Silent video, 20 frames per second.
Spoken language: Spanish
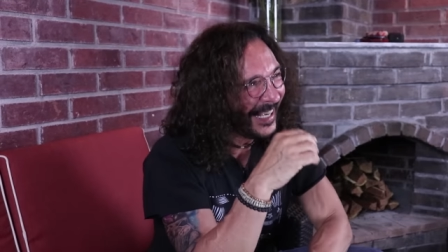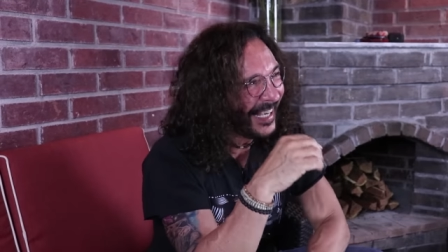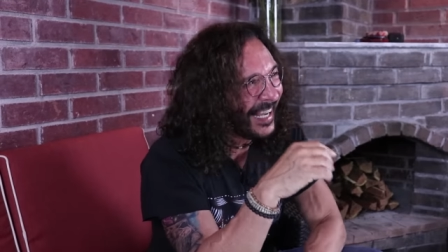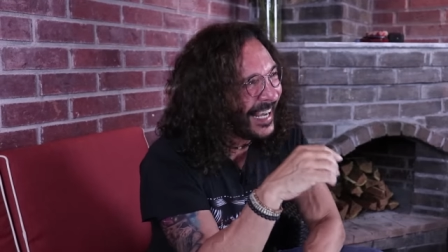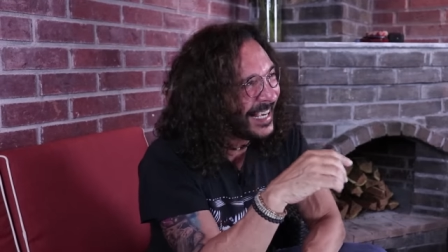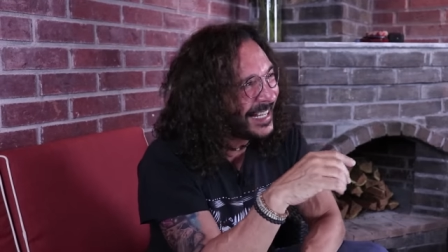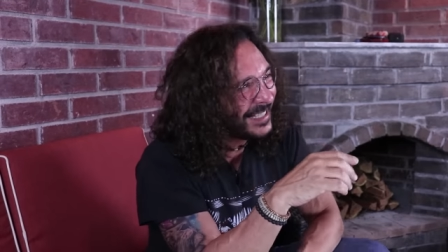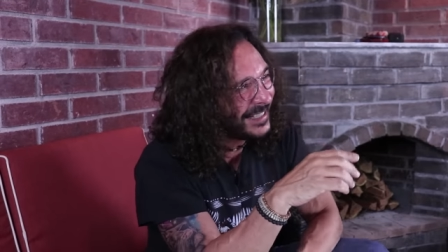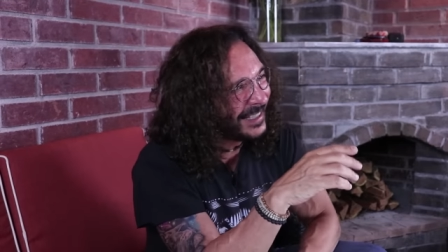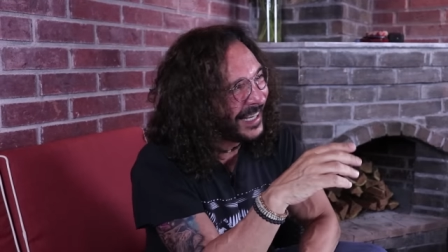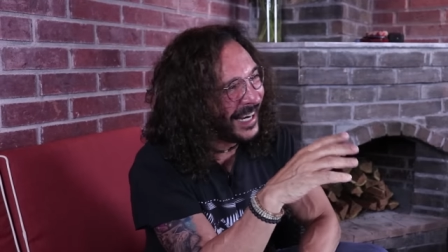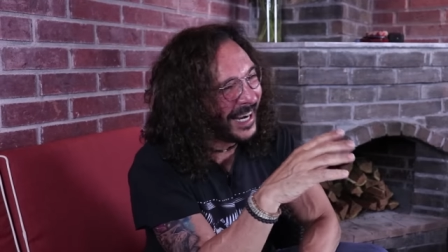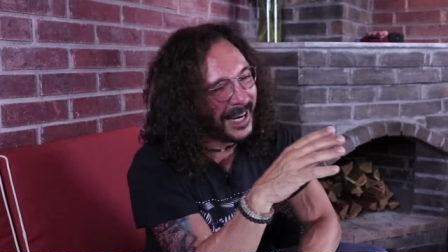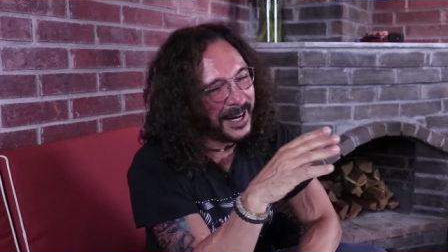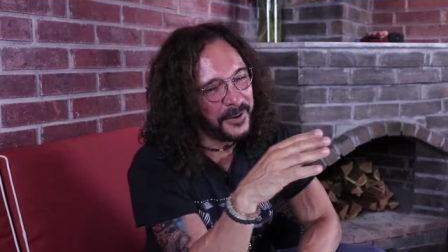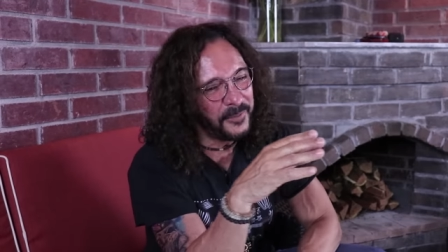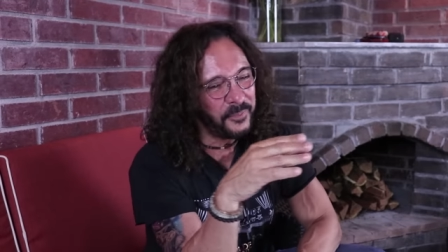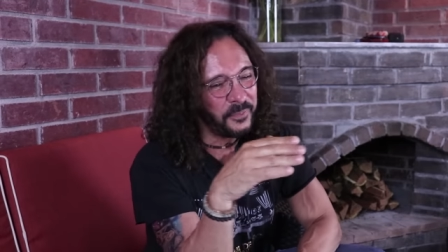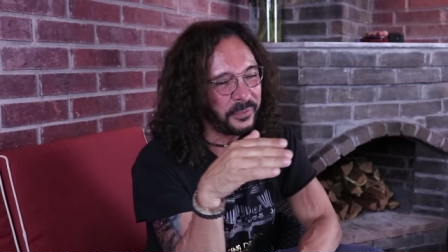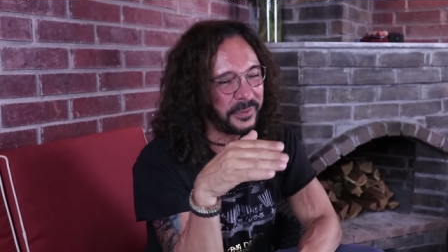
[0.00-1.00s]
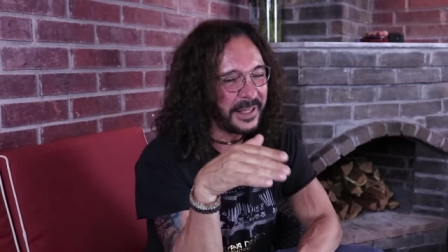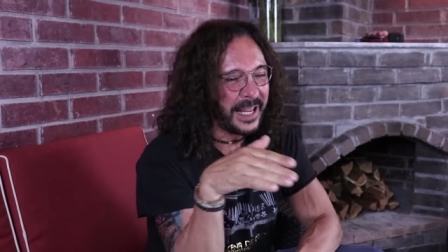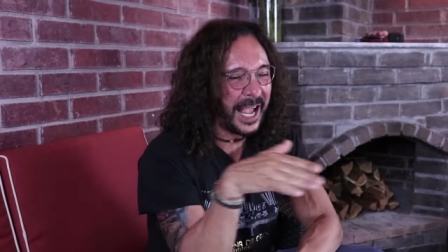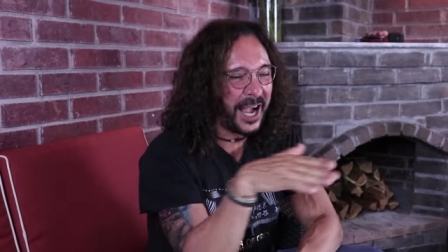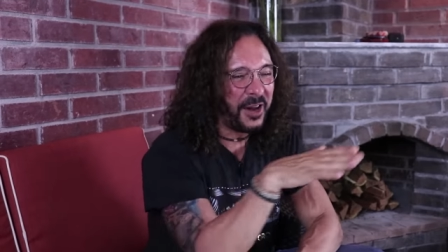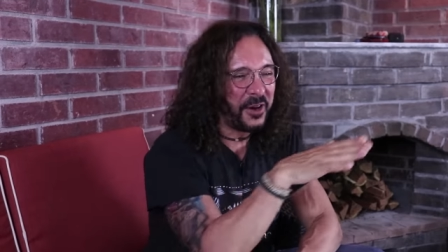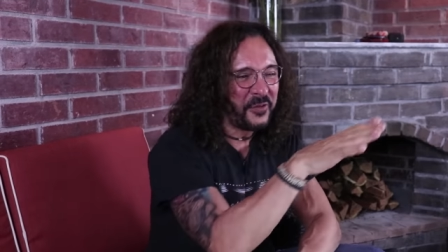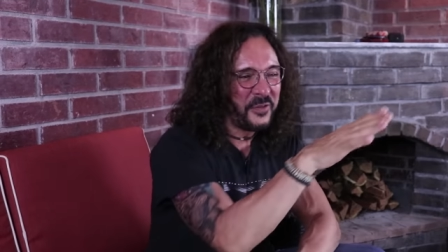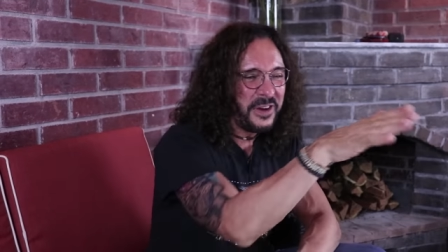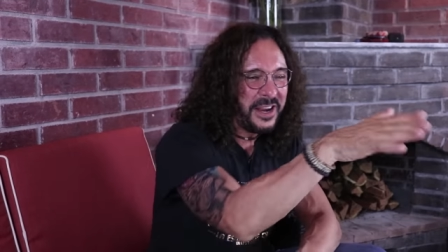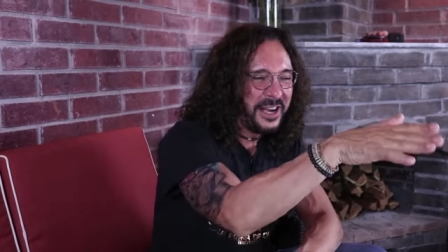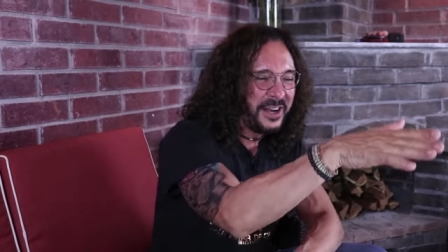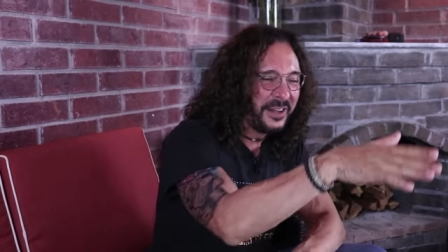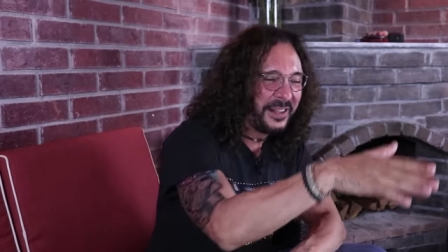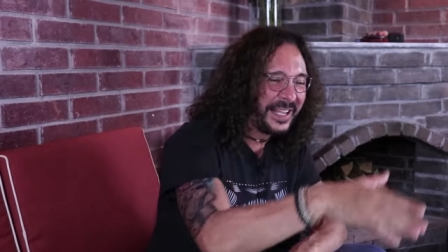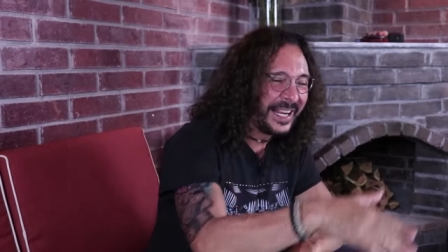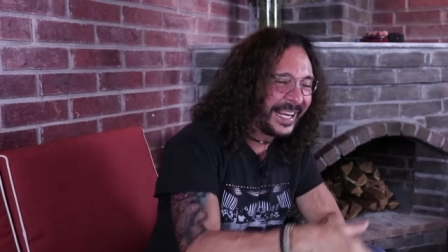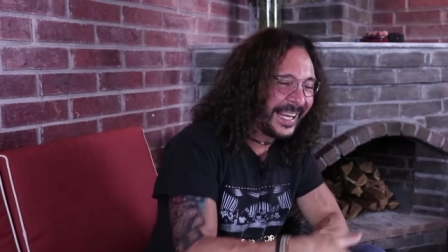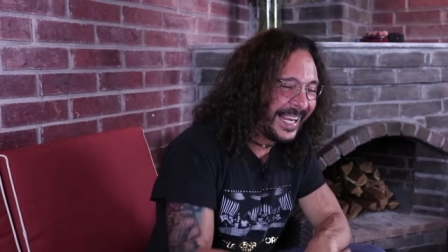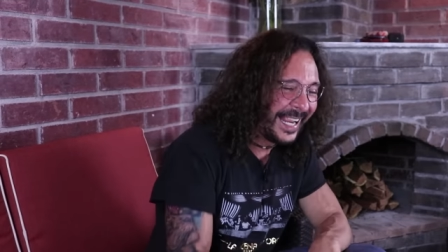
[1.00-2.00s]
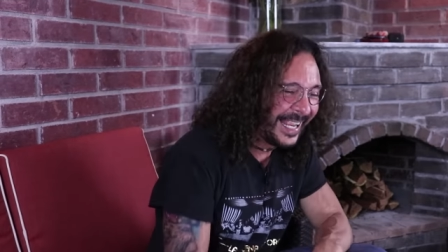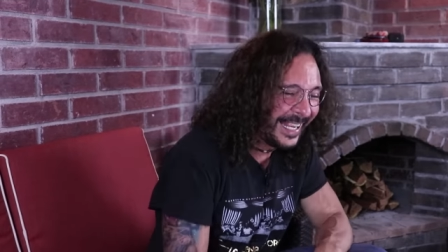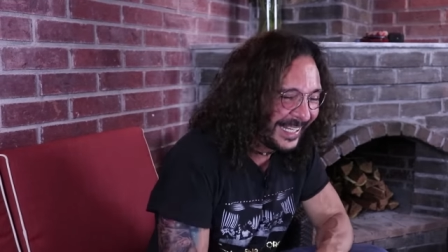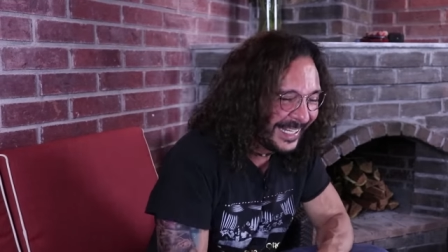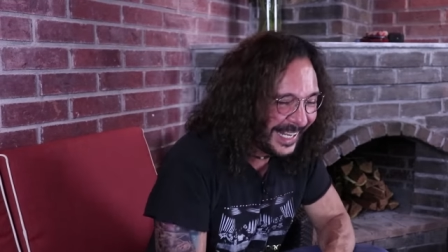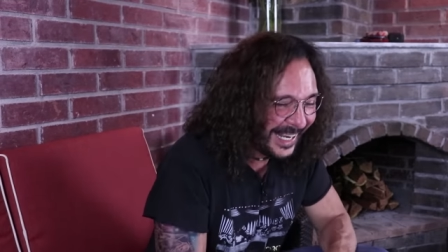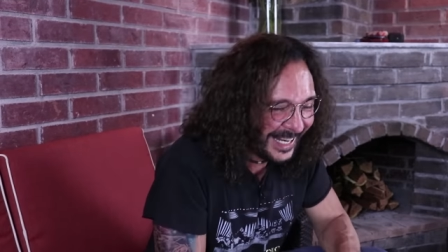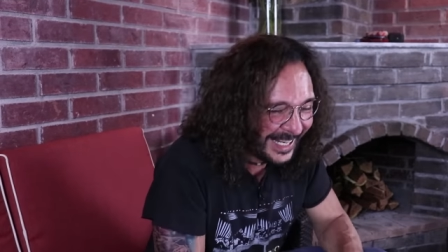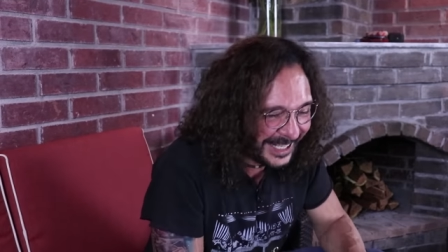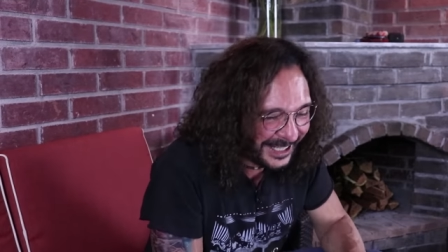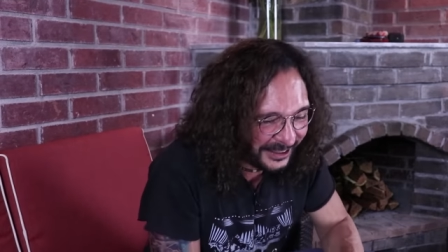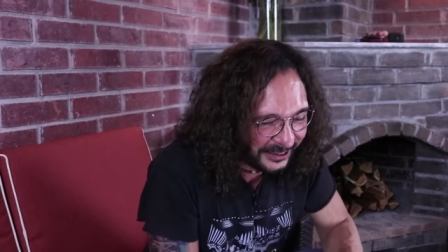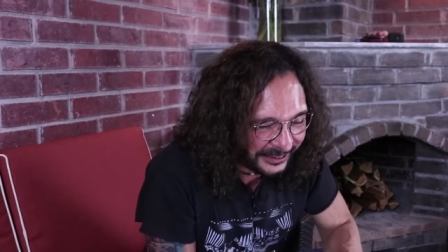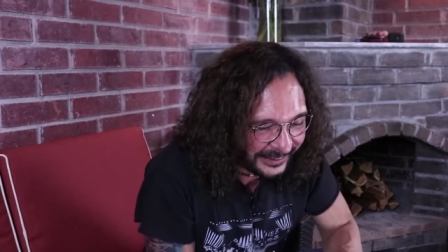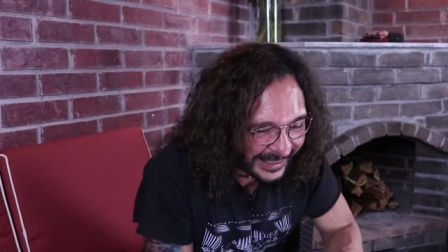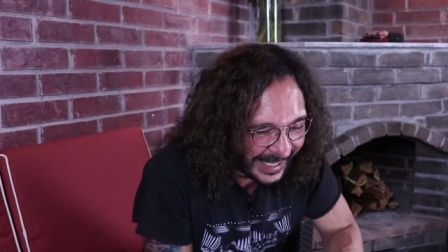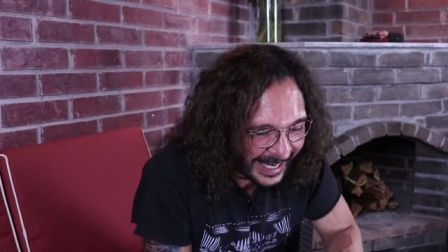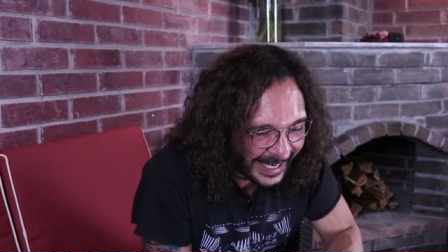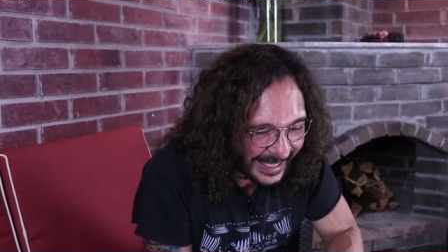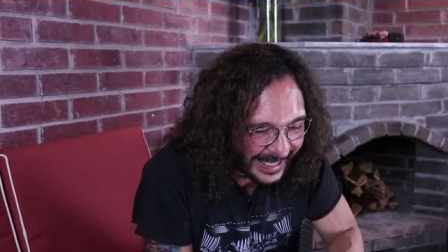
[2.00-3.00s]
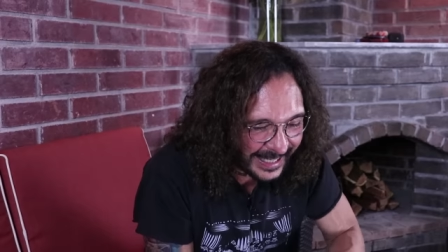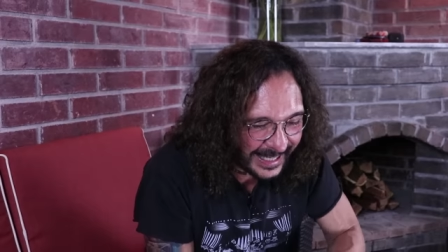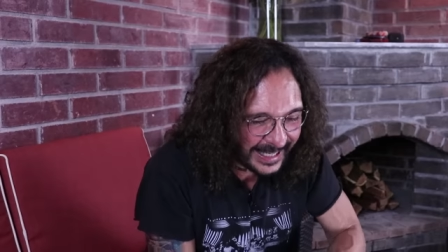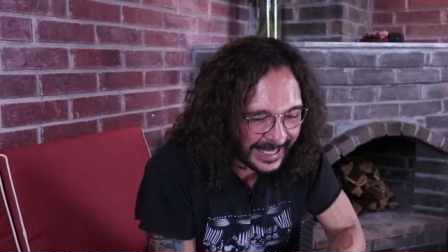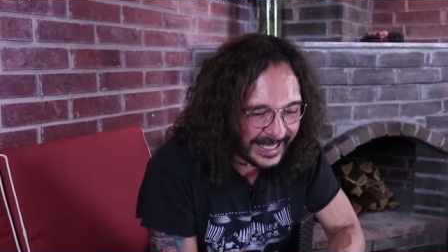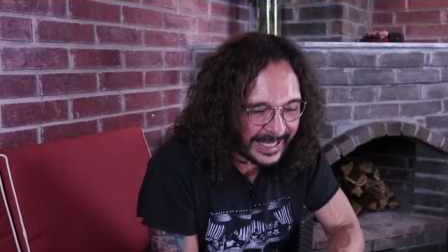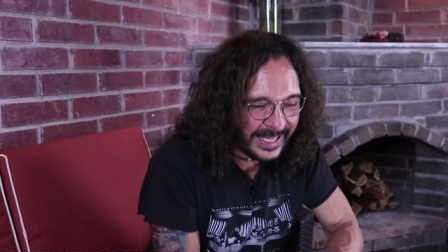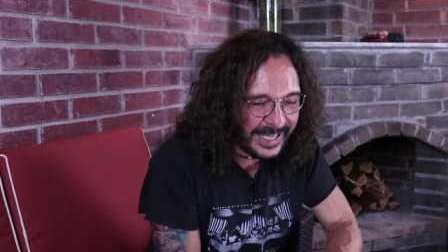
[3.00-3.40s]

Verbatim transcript: Y este, ya lo fui y lo dejé en, el hotel.